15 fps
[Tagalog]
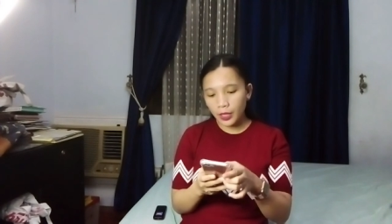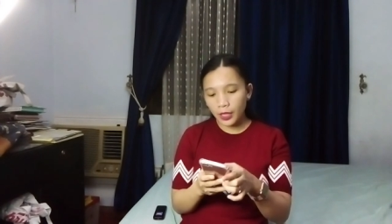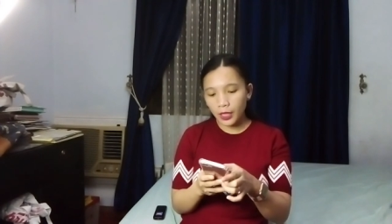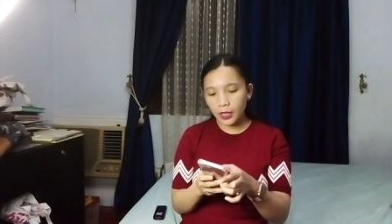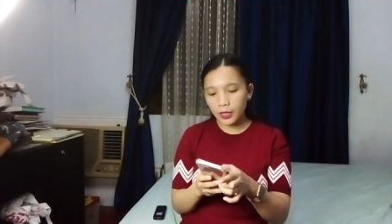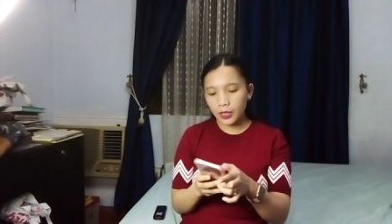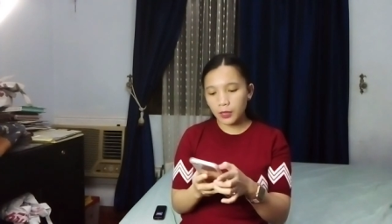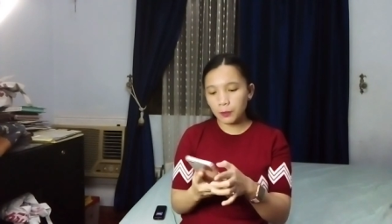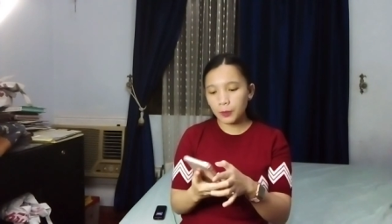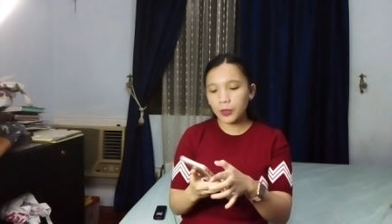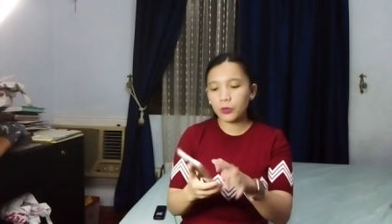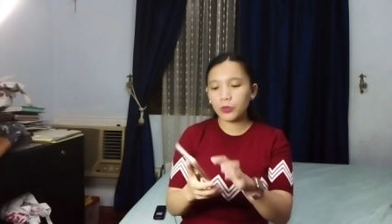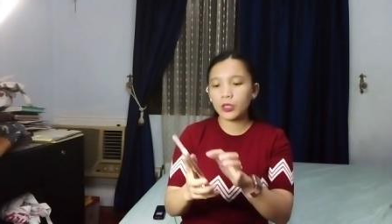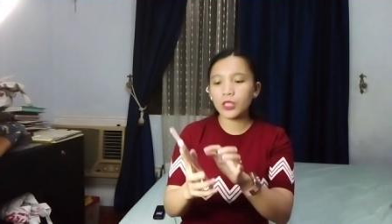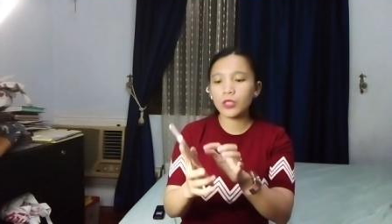And then,
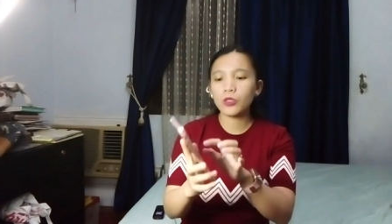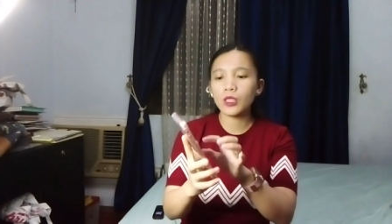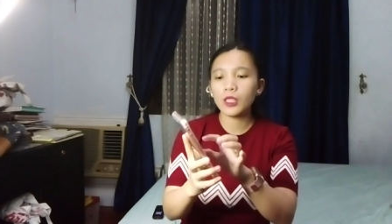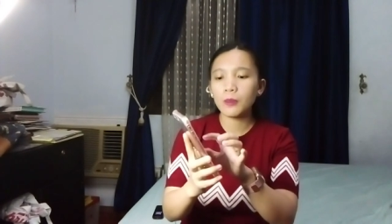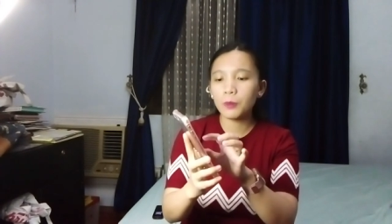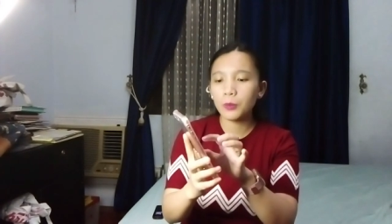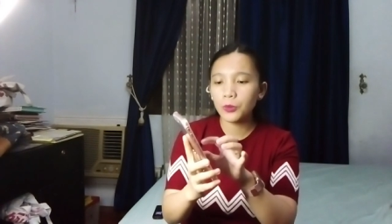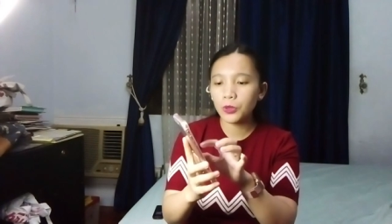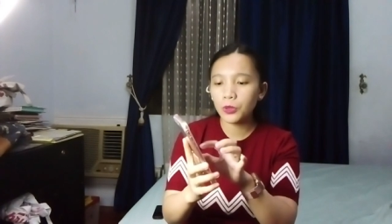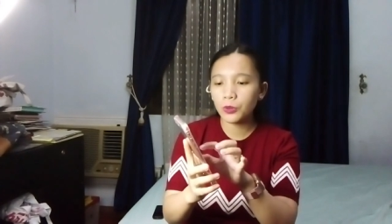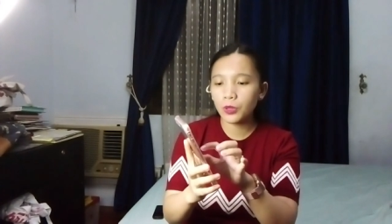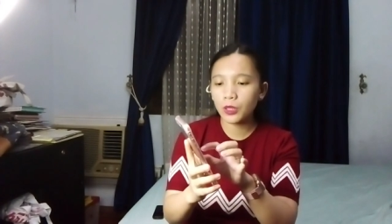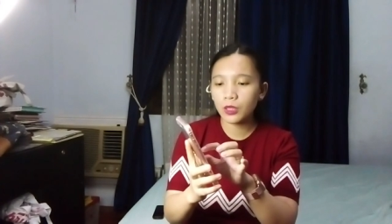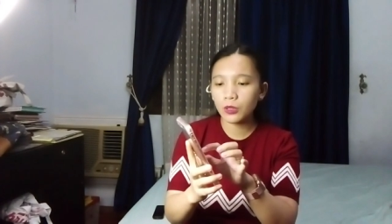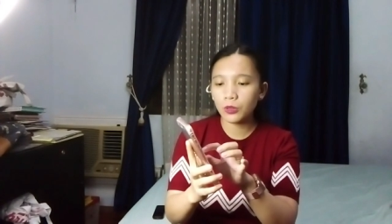pindutin nyo lang po
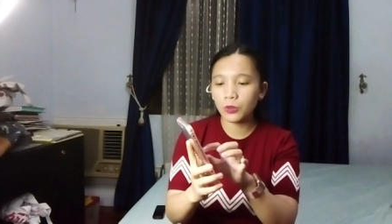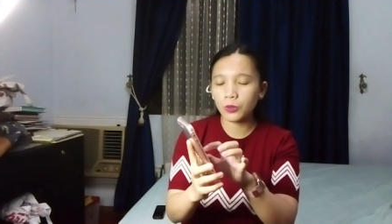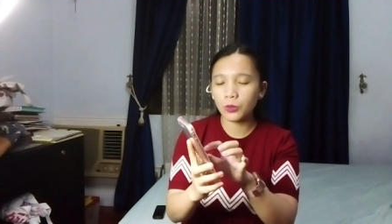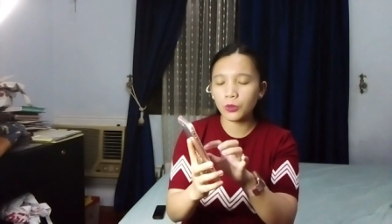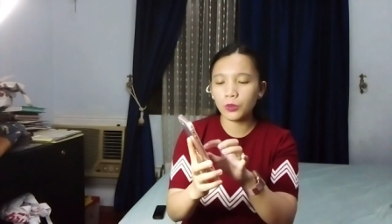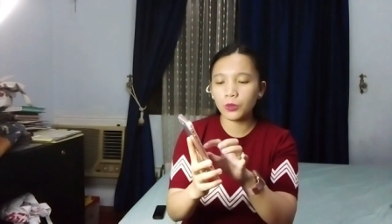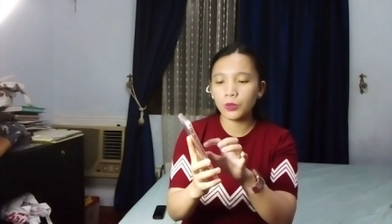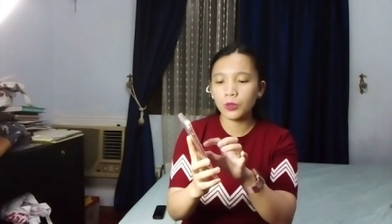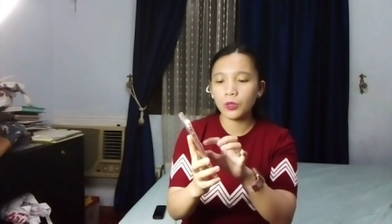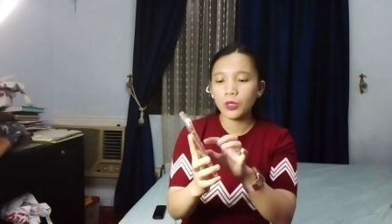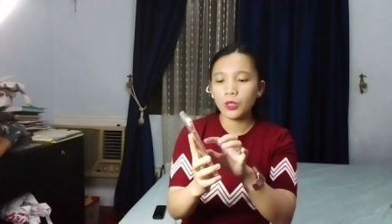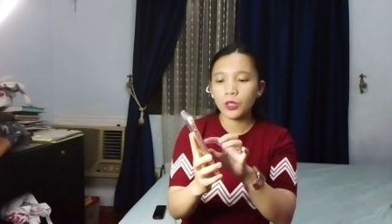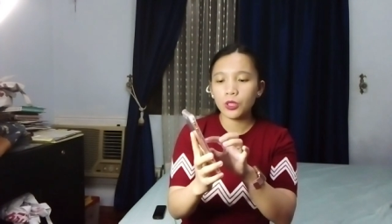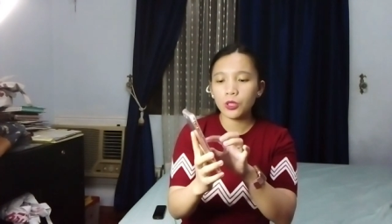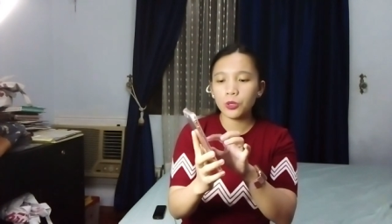yung ano,
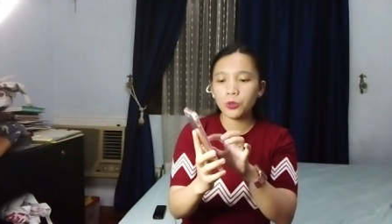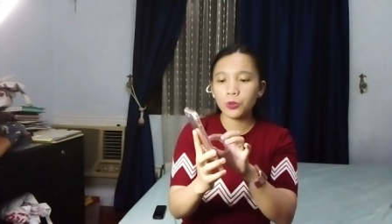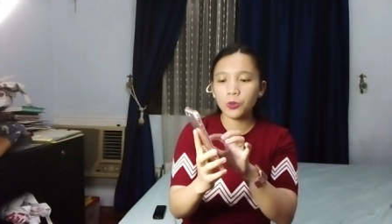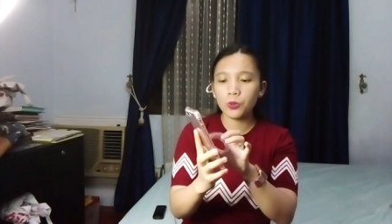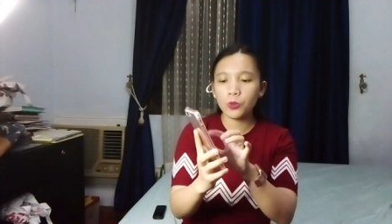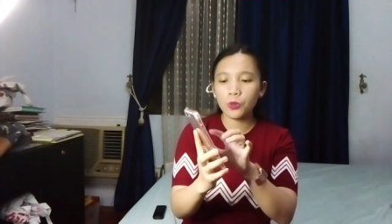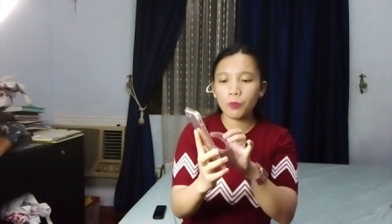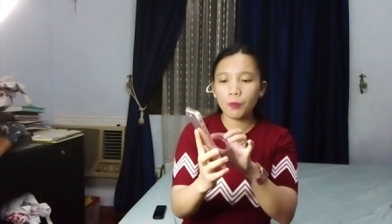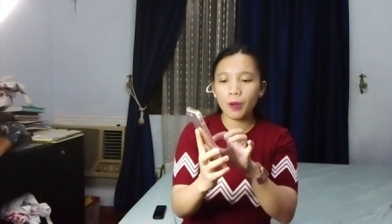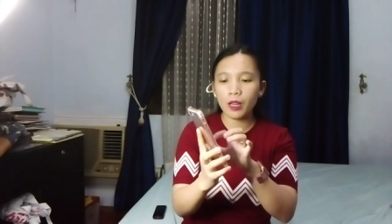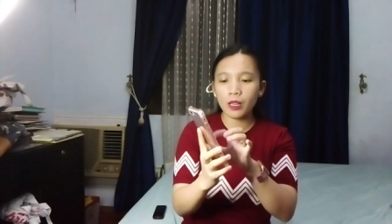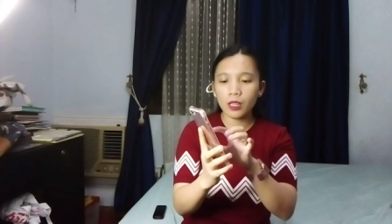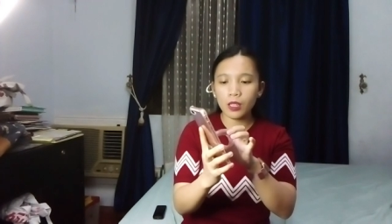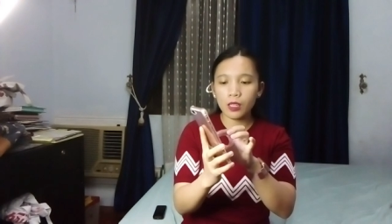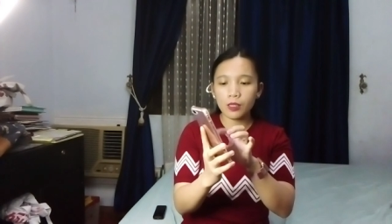yung
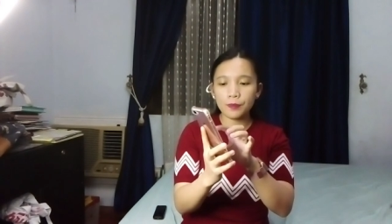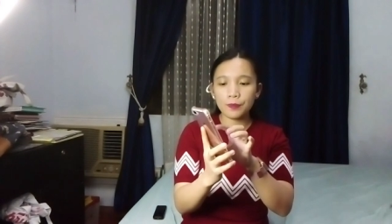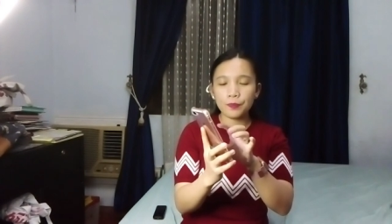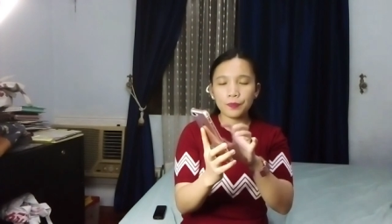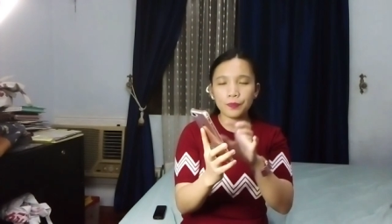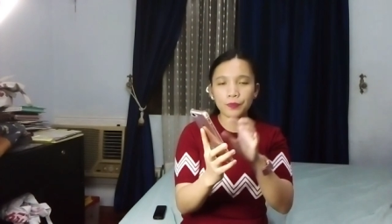parang